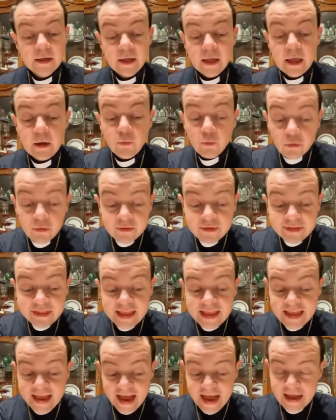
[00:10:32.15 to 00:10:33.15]
Y un
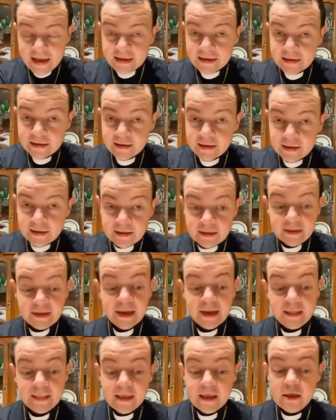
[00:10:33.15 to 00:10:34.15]
día
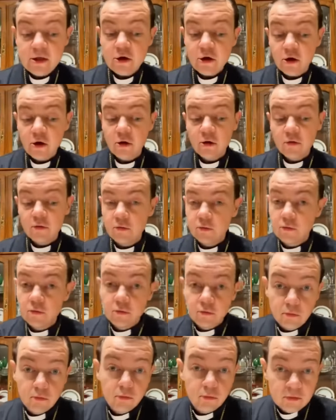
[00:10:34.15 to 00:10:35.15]
le dio
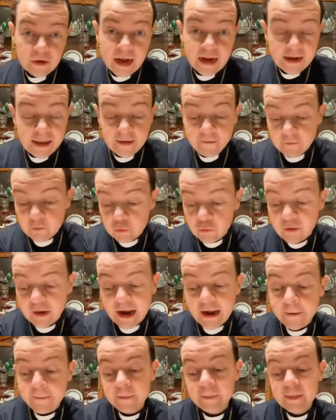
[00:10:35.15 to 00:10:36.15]
una
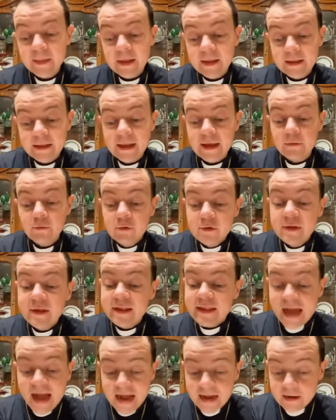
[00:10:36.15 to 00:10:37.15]
lectura de un
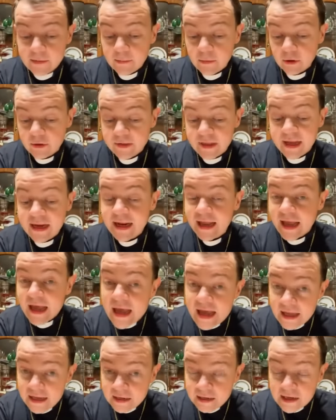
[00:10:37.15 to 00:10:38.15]
salmo, de
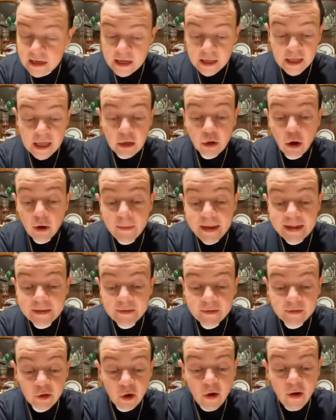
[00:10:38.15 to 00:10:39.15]
leer. Y
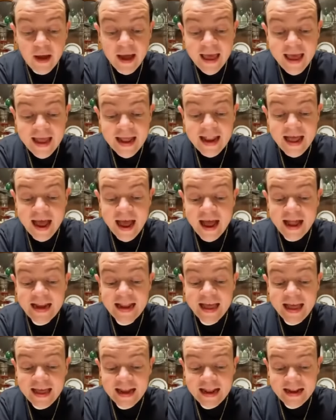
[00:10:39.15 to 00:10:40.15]
comenzó él a
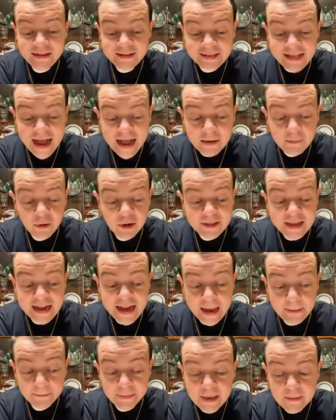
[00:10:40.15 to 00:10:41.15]
leer el salmo de
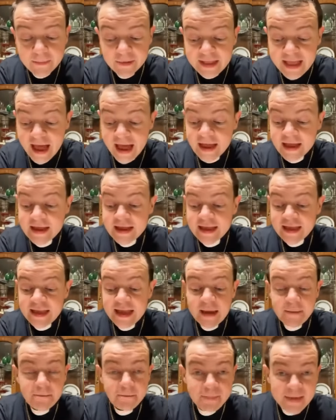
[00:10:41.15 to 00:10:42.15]
la Biblia.
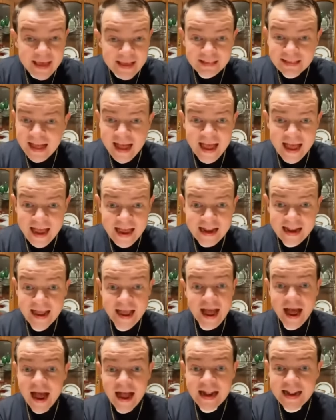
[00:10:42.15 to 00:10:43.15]
Y empieza él
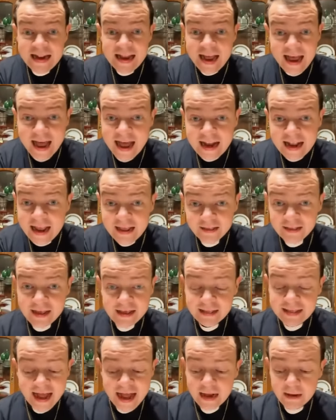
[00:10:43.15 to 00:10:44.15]
a leer
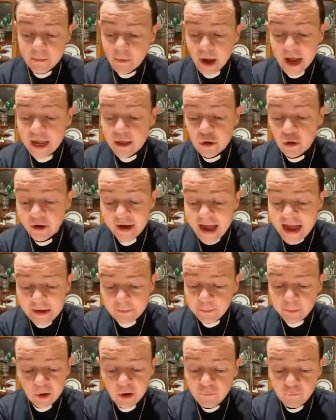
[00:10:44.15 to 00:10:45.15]
ese salmo, a
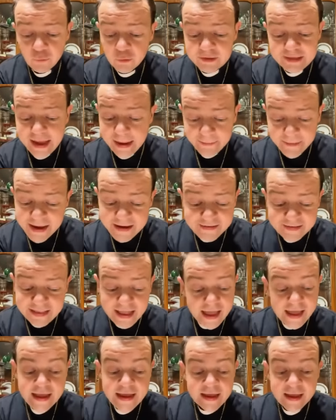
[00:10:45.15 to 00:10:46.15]
llorar
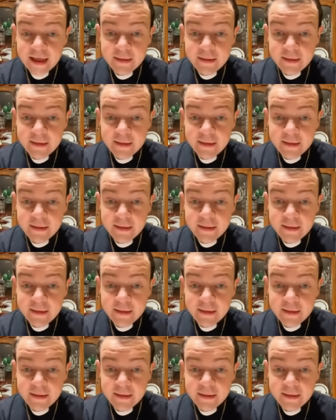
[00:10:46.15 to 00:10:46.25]
profundamente.